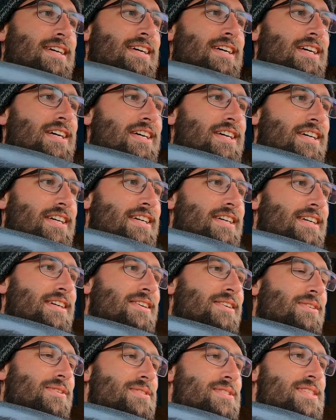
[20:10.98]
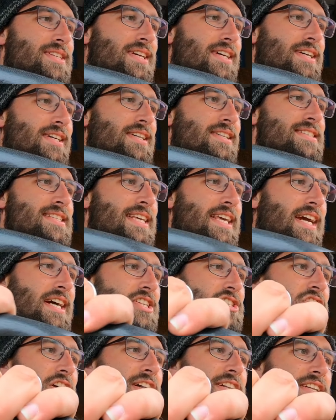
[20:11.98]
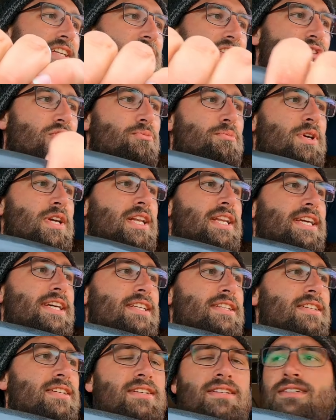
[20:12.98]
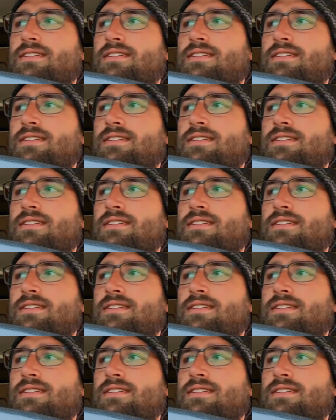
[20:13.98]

äh, unsere Sicherheitsschalter nicht umgelegt.